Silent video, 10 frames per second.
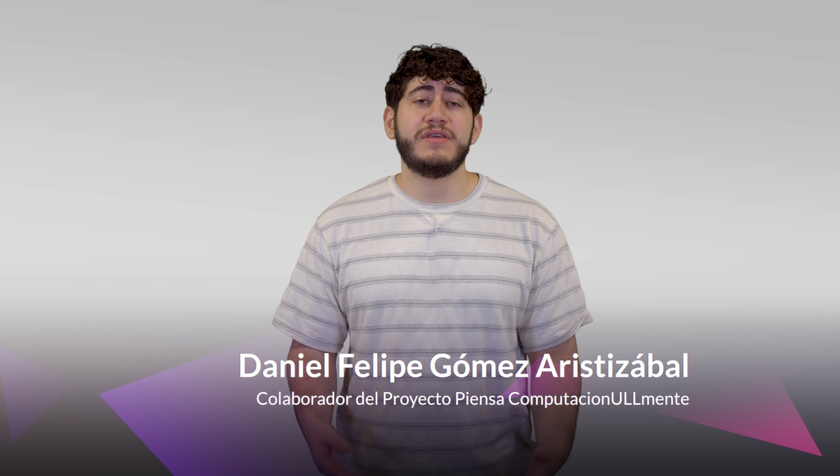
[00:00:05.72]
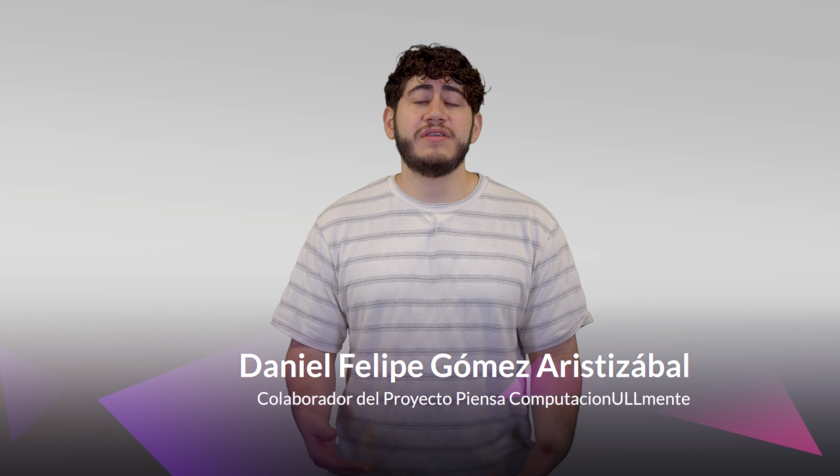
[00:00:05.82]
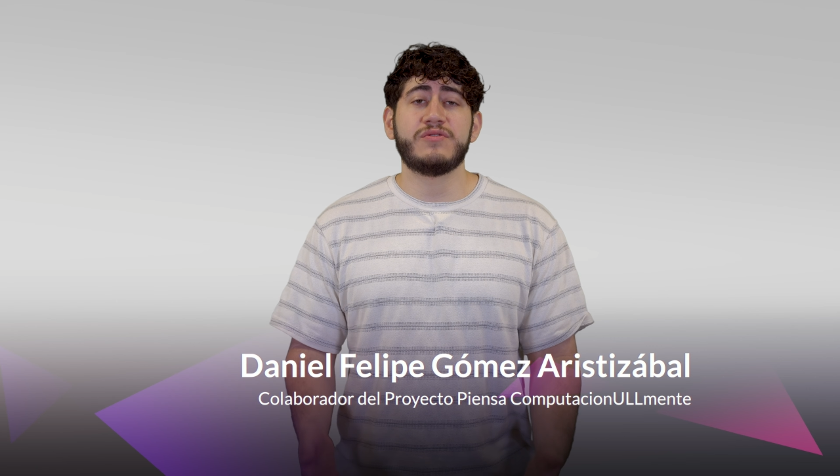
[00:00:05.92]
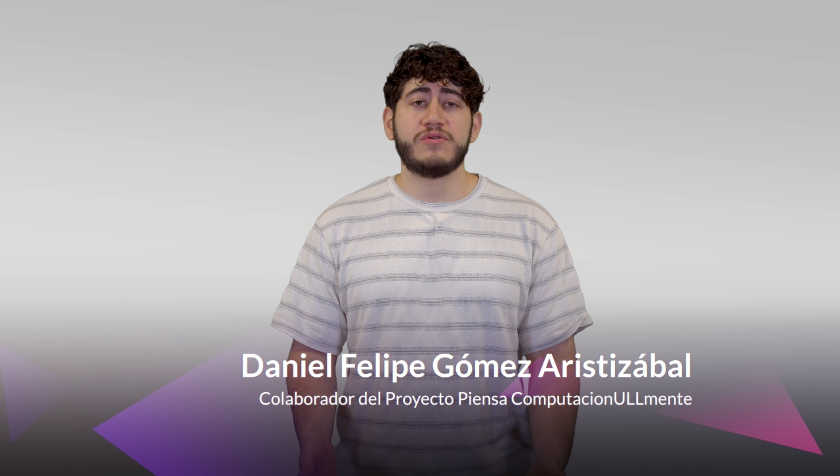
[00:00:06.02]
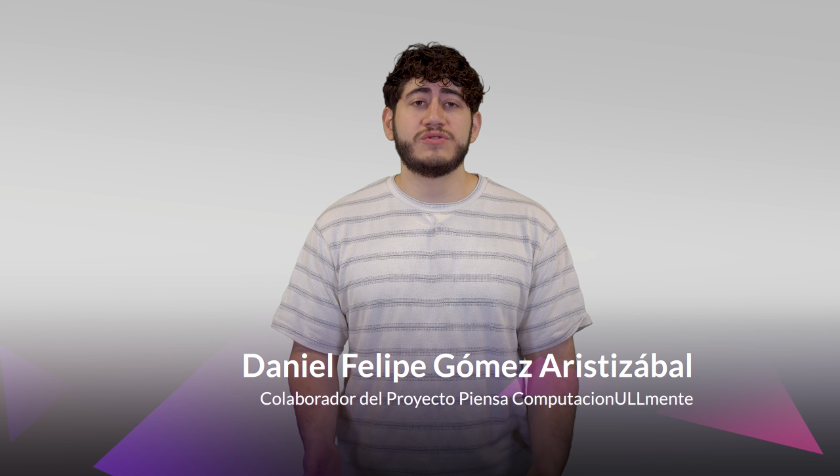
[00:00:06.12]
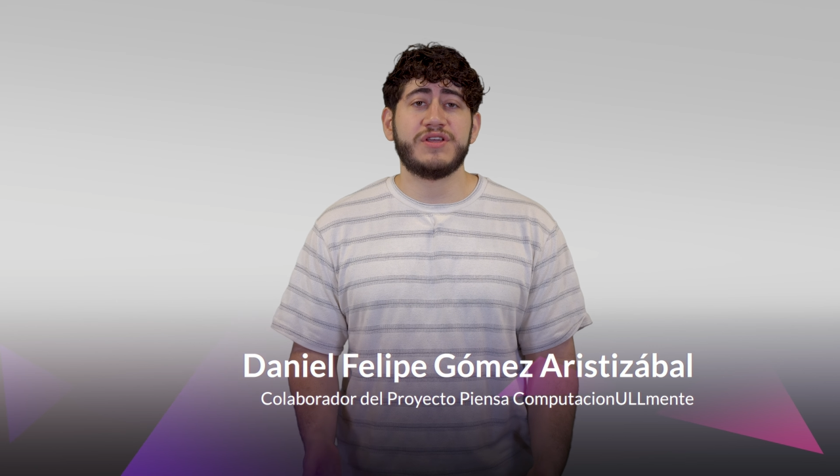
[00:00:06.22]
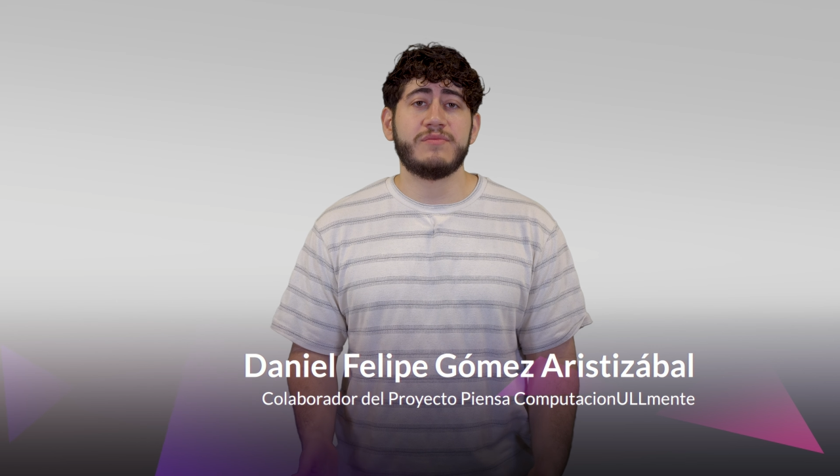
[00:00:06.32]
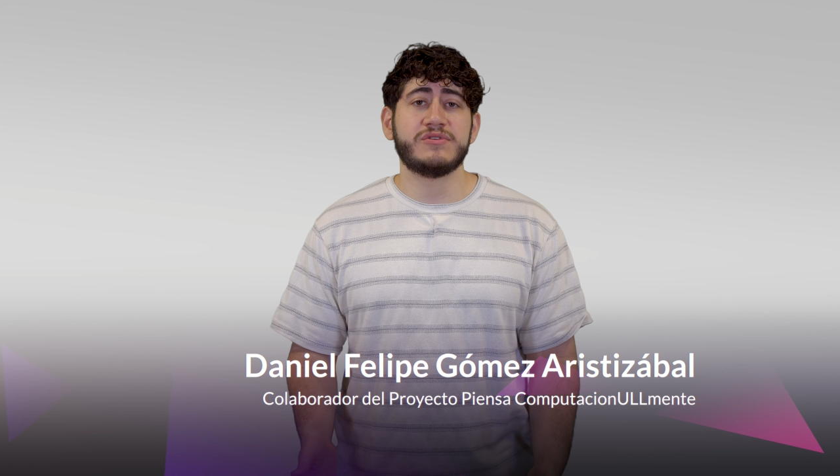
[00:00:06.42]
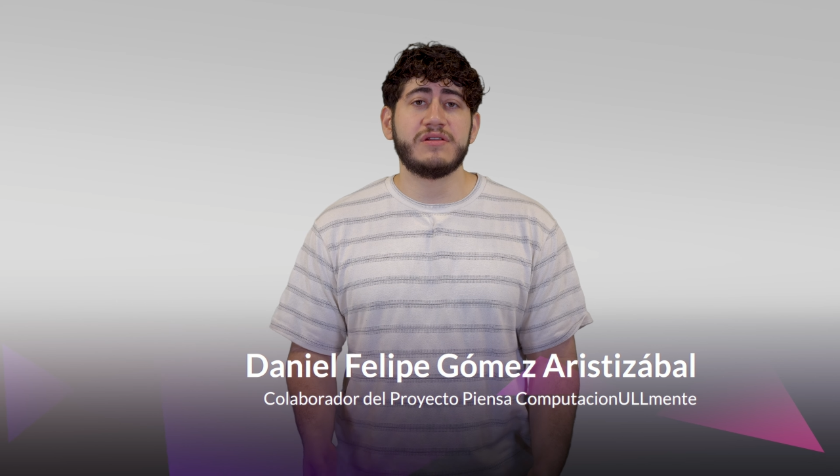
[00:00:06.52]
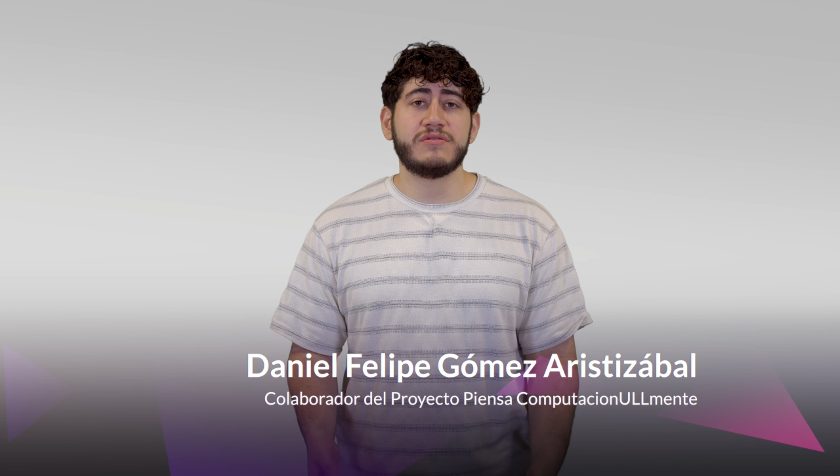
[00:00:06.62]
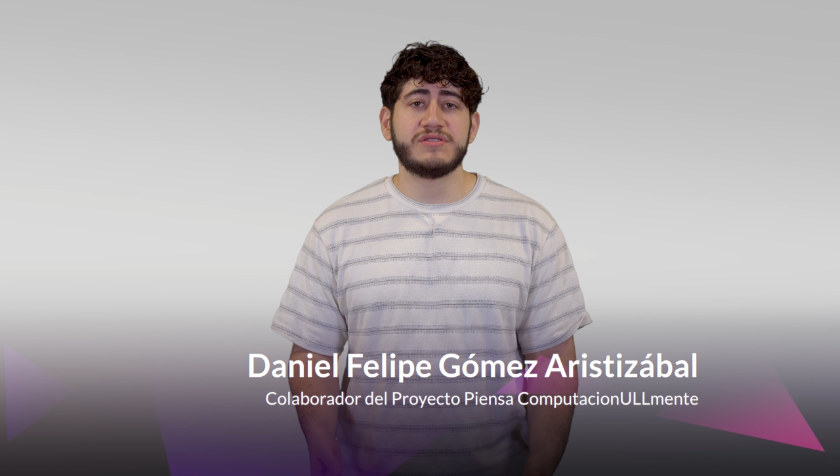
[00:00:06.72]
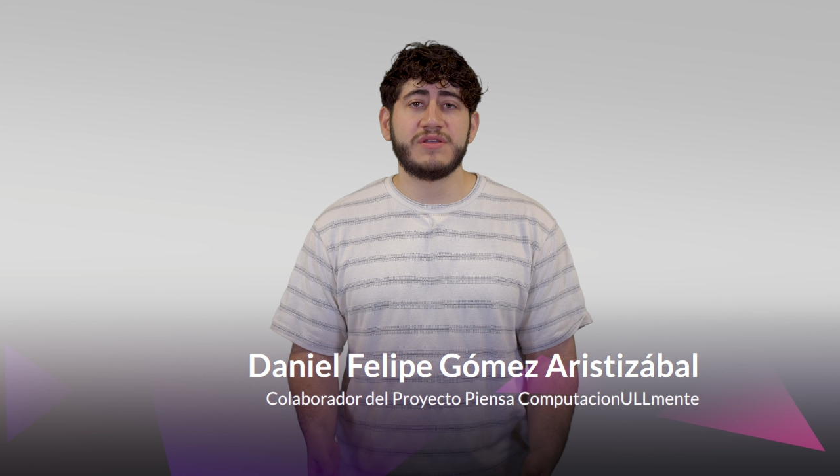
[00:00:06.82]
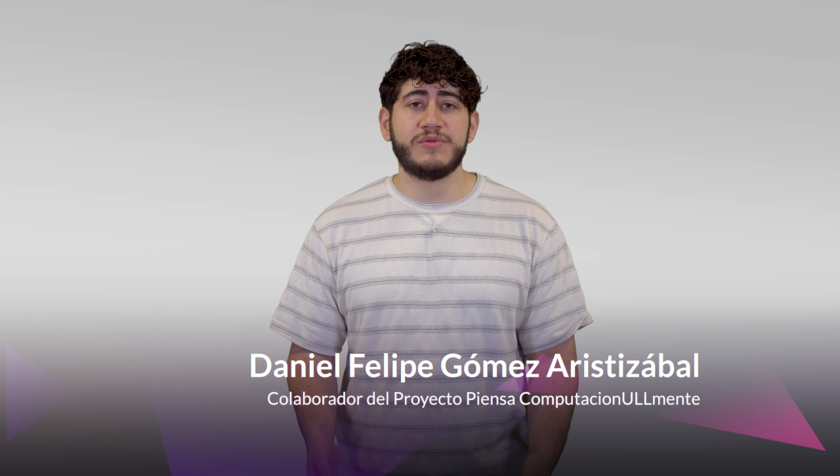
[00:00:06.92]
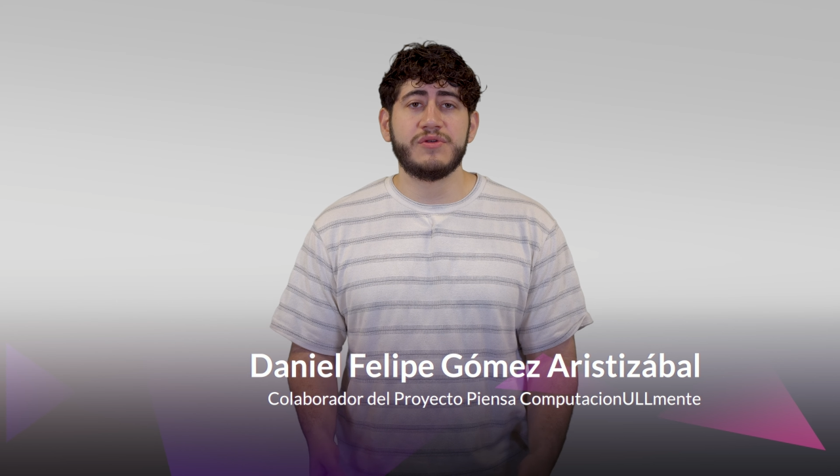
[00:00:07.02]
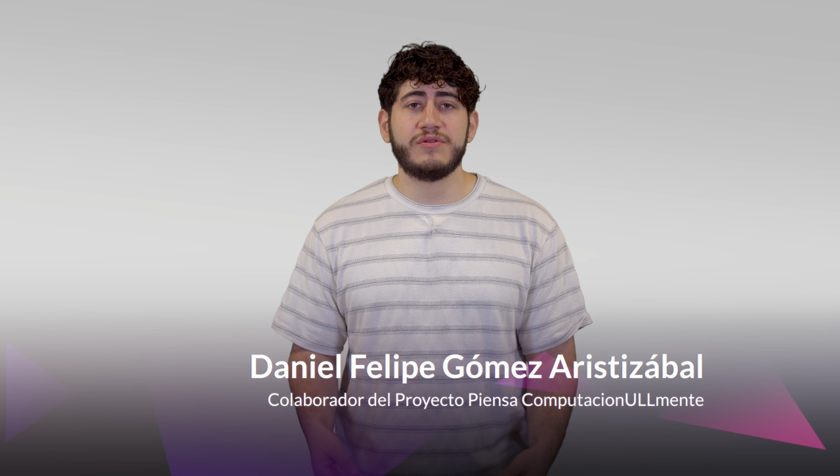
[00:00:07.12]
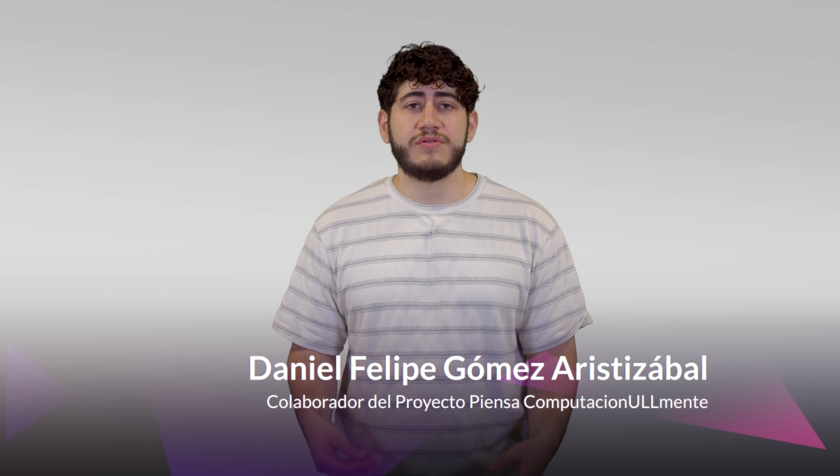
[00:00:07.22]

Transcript: introduciremos el concepto